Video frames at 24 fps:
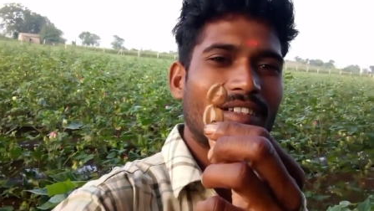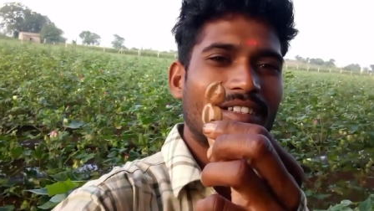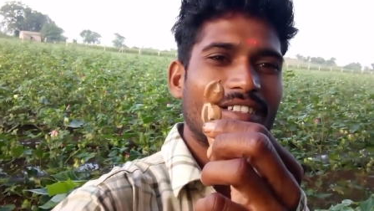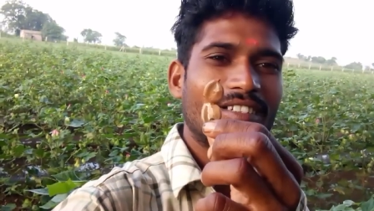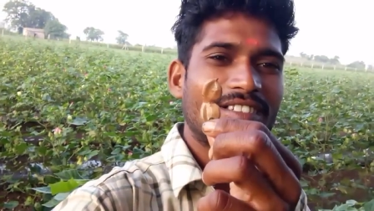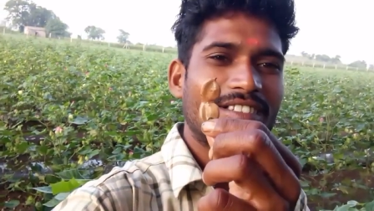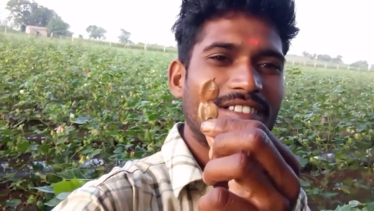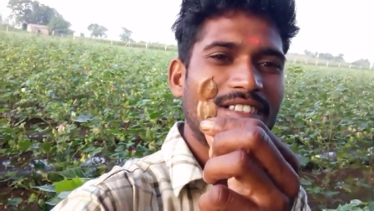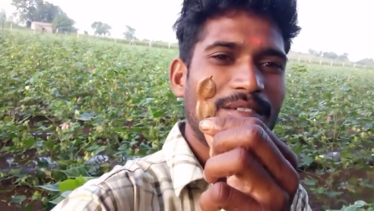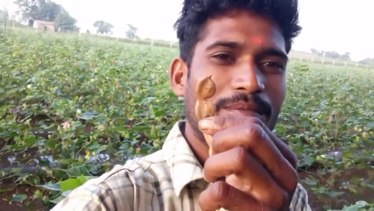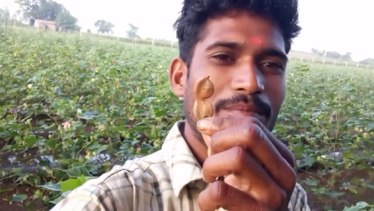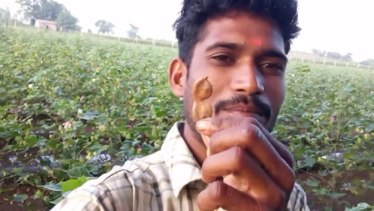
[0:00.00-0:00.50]
इस
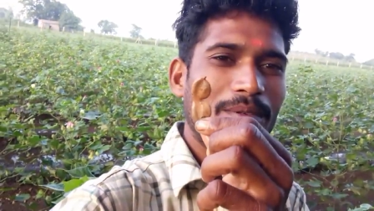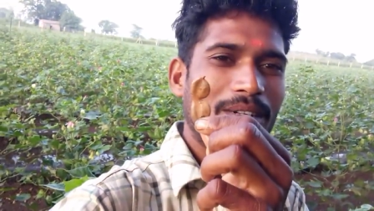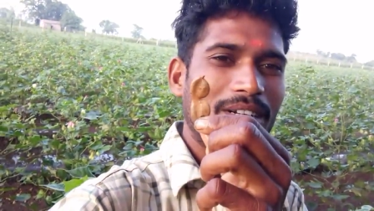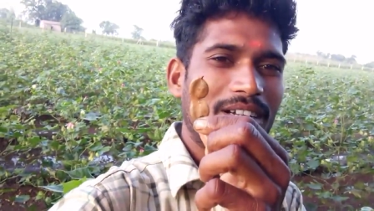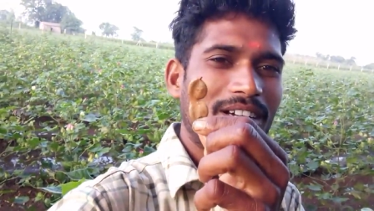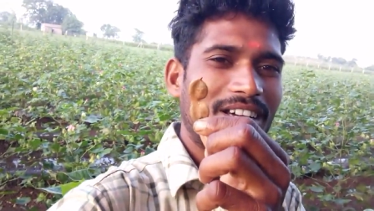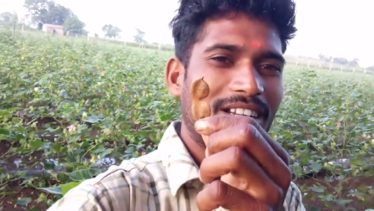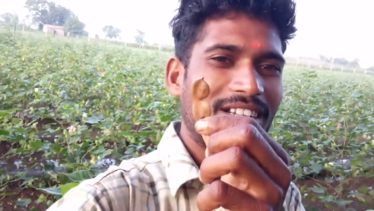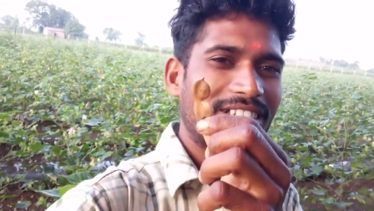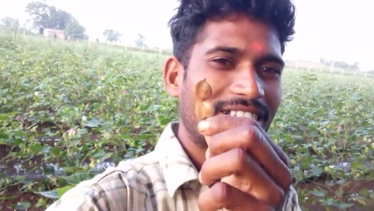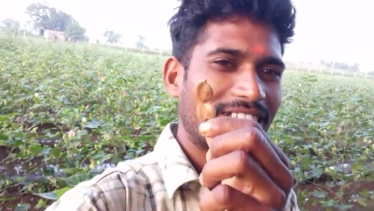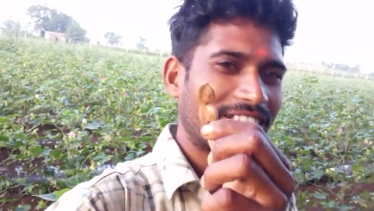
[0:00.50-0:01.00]

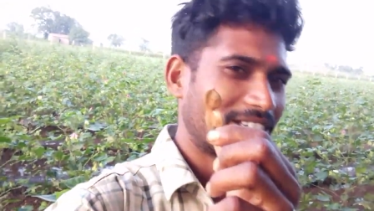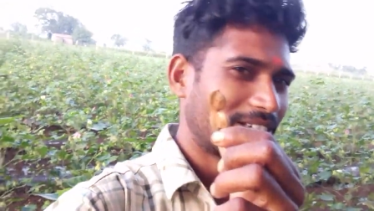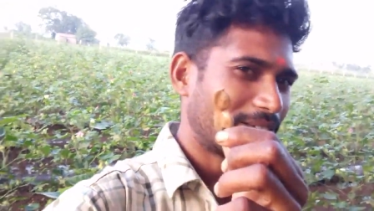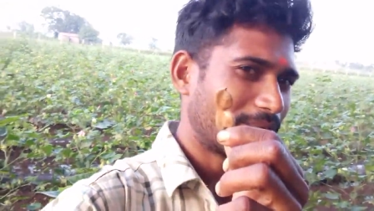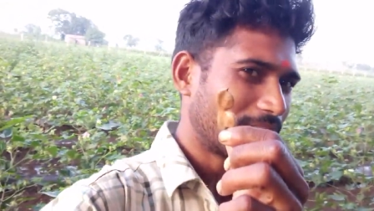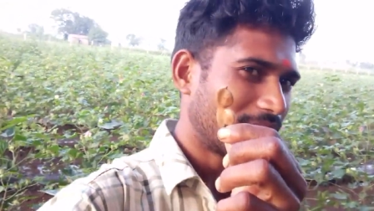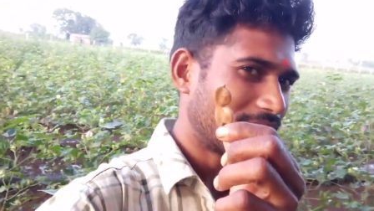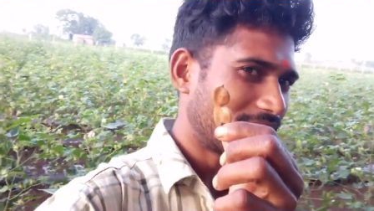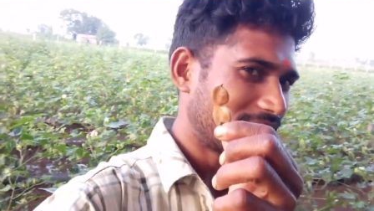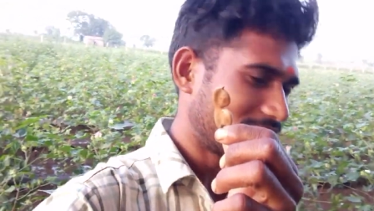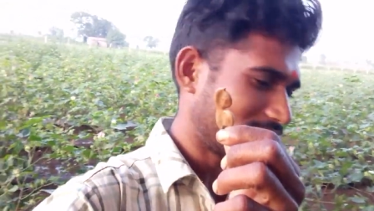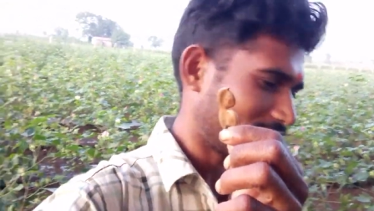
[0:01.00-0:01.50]
प्रकार के हैं
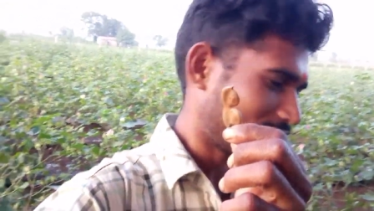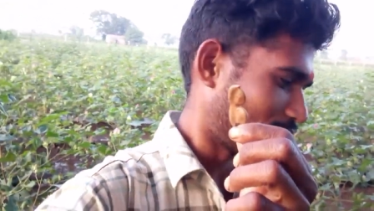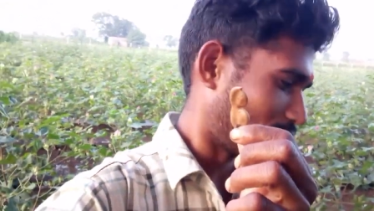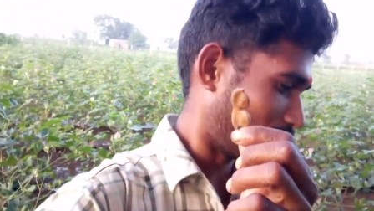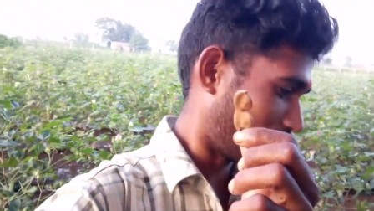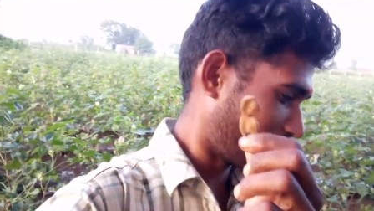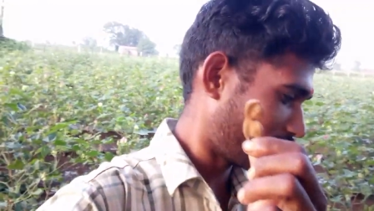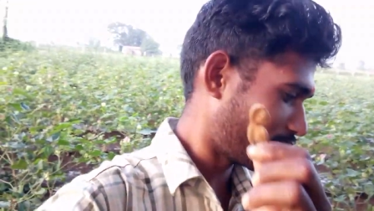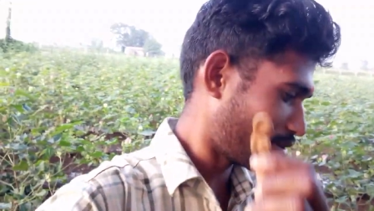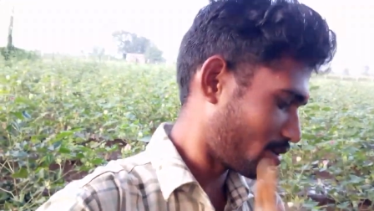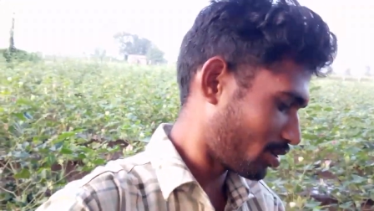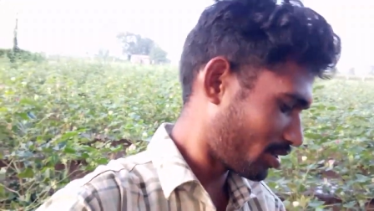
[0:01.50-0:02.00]
अभी
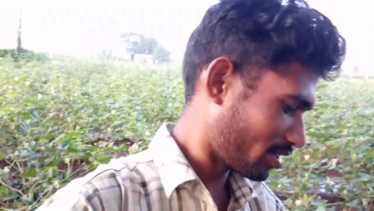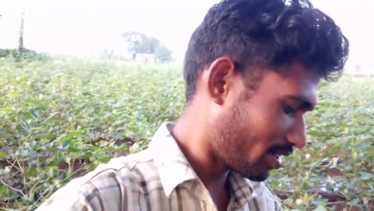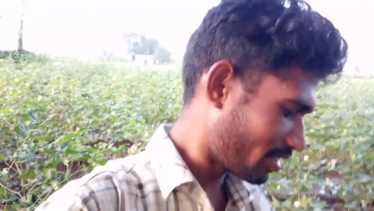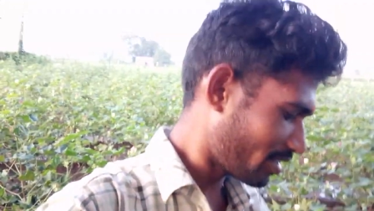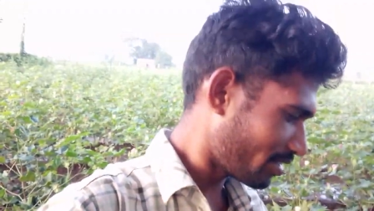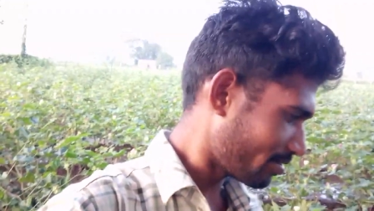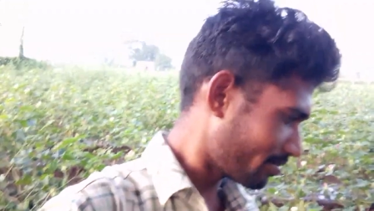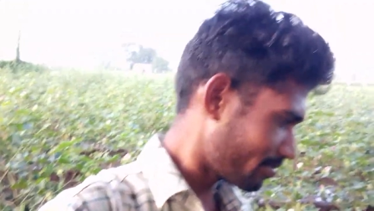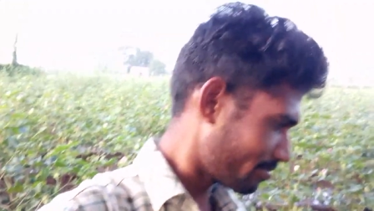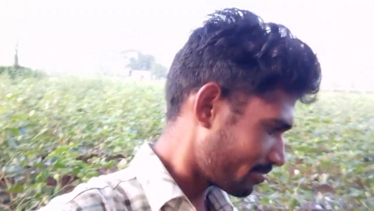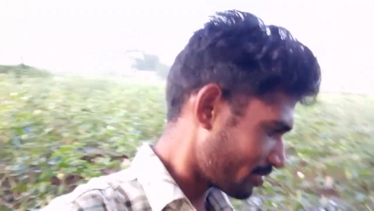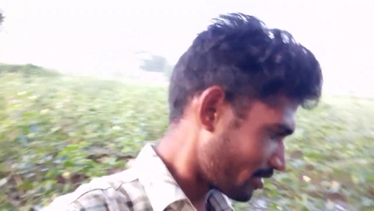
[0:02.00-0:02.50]
छोटे छोटे हैं
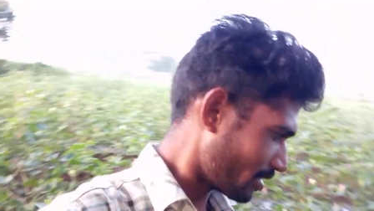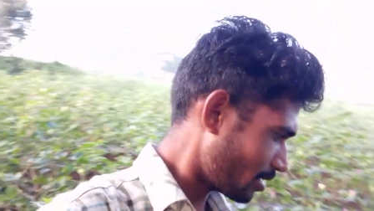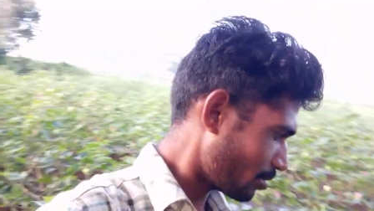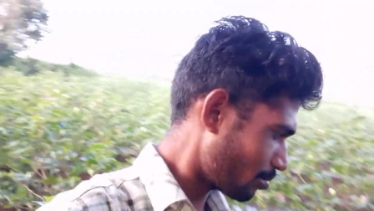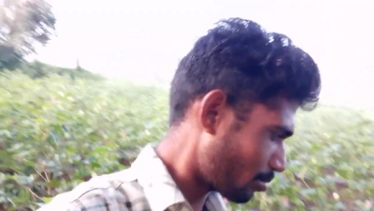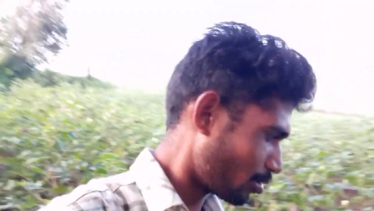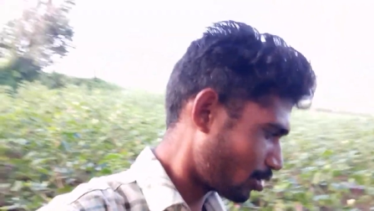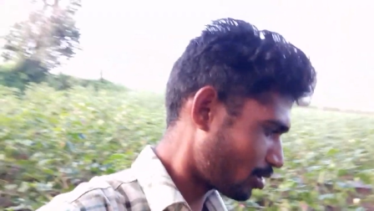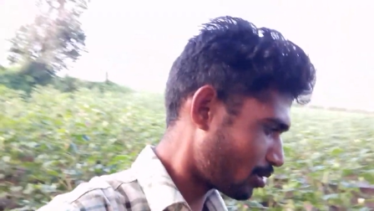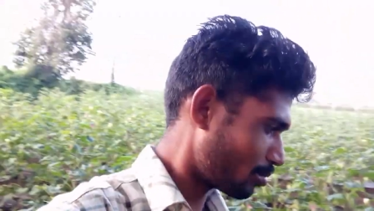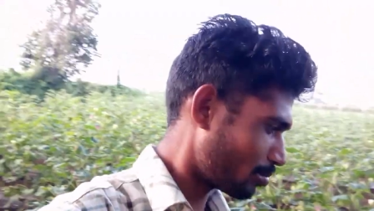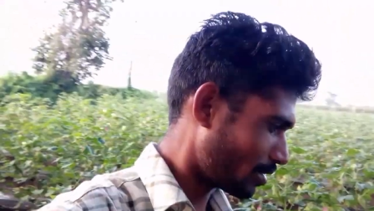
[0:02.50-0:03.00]
है ना
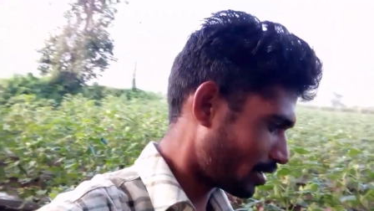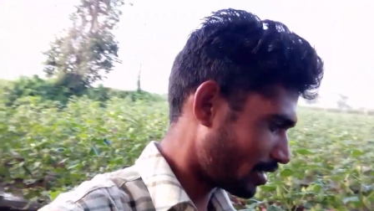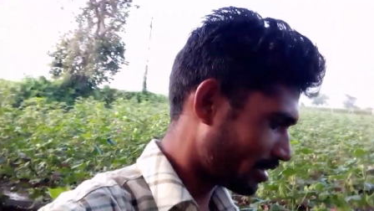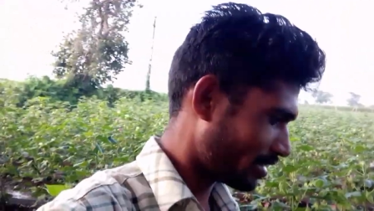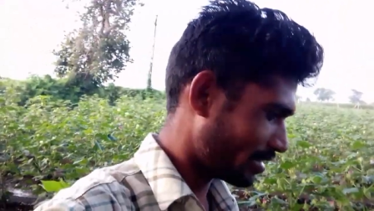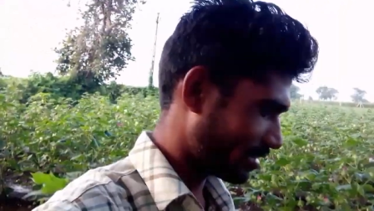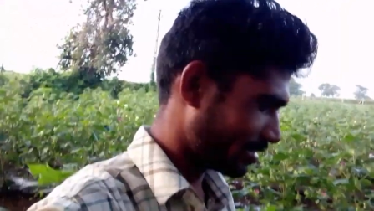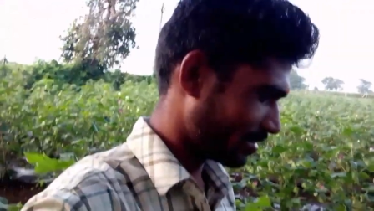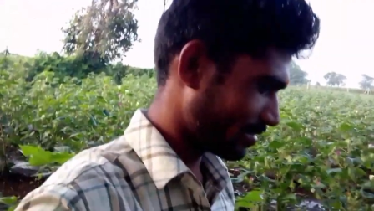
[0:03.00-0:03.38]
बहुत बड़े नहीं